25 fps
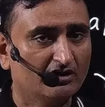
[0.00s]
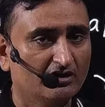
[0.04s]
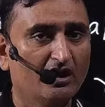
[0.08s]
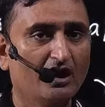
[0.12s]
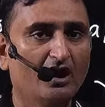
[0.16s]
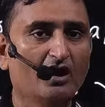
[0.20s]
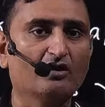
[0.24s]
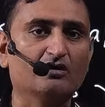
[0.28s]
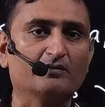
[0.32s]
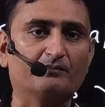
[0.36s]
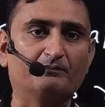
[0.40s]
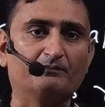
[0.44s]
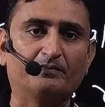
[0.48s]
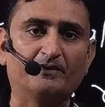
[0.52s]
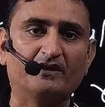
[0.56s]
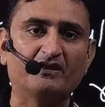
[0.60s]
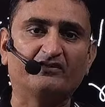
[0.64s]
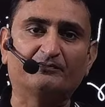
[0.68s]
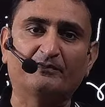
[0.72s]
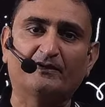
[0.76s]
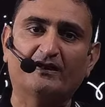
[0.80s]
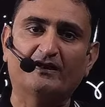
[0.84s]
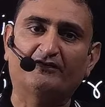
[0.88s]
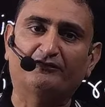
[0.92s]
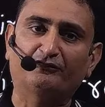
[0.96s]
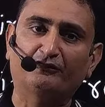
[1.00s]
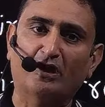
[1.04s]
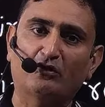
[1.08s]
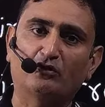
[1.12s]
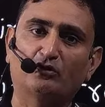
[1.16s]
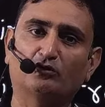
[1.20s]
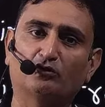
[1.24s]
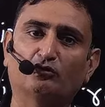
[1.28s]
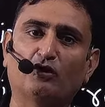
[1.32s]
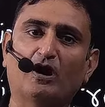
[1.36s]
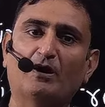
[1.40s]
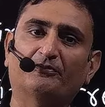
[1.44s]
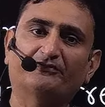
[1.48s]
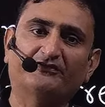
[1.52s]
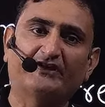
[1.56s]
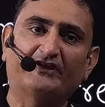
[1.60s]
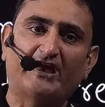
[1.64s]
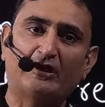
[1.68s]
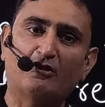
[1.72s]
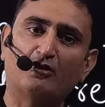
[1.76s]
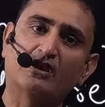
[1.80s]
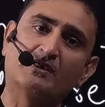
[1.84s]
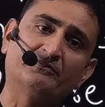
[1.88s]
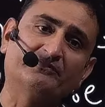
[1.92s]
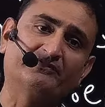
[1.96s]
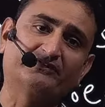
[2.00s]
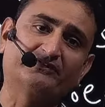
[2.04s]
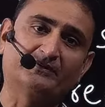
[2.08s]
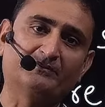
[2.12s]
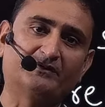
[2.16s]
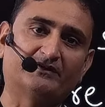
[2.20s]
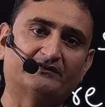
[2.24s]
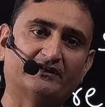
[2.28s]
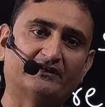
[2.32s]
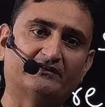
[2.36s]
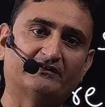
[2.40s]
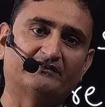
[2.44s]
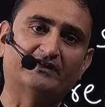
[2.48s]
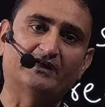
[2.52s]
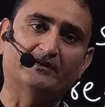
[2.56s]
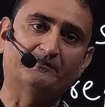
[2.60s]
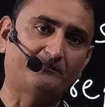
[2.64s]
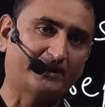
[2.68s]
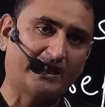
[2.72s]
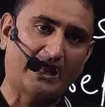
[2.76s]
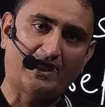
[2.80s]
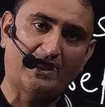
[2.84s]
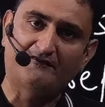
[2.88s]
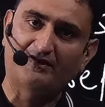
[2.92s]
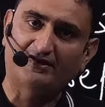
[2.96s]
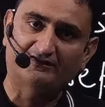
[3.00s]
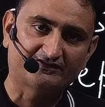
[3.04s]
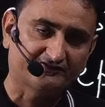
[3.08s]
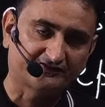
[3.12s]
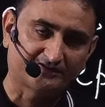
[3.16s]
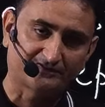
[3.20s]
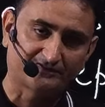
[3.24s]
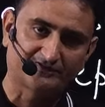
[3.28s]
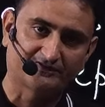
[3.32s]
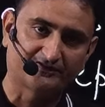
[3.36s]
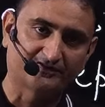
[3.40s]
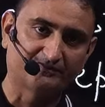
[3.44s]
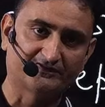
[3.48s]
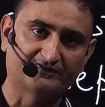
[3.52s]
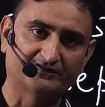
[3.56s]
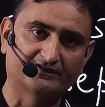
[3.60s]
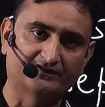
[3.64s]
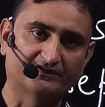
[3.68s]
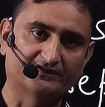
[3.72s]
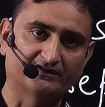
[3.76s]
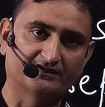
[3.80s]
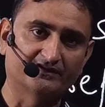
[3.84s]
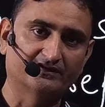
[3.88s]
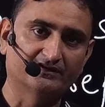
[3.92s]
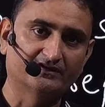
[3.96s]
और प्रिंसिपल स्क्वायर रूट को आप साइनोनिम समझ लीजिए पर्यावाची शब्द समझ लीजिए